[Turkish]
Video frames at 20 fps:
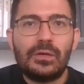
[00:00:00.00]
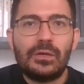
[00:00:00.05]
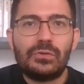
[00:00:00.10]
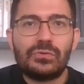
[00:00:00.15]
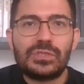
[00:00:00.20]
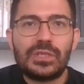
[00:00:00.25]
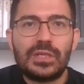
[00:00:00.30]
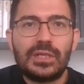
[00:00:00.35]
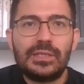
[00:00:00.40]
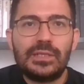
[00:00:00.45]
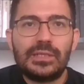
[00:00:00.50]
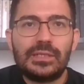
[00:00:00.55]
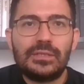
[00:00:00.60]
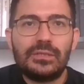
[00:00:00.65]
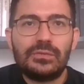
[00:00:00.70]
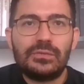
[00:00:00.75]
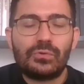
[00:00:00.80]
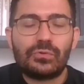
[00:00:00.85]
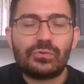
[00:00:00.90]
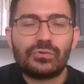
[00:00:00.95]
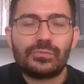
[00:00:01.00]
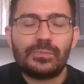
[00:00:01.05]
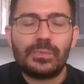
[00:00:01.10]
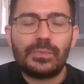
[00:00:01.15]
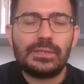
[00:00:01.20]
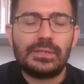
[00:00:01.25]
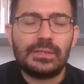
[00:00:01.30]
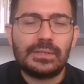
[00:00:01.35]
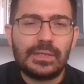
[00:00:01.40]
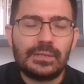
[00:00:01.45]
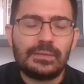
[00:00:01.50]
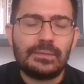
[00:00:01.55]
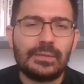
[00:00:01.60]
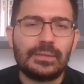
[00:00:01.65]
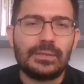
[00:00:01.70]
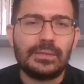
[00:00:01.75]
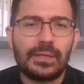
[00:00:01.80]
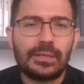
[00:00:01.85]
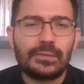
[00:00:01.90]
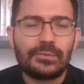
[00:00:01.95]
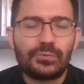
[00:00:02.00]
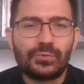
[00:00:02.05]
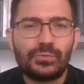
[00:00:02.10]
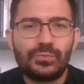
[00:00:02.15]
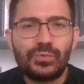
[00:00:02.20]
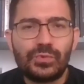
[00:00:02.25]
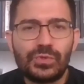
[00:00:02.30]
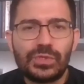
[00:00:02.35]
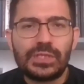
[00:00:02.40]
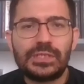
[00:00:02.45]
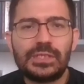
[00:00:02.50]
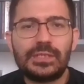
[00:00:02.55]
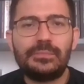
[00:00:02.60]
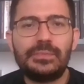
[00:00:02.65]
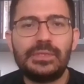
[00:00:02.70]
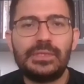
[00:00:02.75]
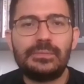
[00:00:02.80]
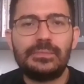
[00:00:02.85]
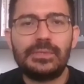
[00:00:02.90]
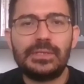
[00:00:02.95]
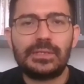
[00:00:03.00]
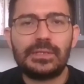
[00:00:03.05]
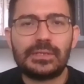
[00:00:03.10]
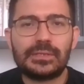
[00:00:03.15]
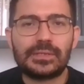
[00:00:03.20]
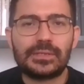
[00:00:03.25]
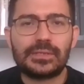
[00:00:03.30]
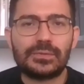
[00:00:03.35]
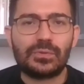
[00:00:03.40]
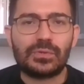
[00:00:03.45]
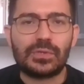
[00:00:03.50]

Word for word: özellikle Osmanlı Devleti'nden Cumhuriyete bir miras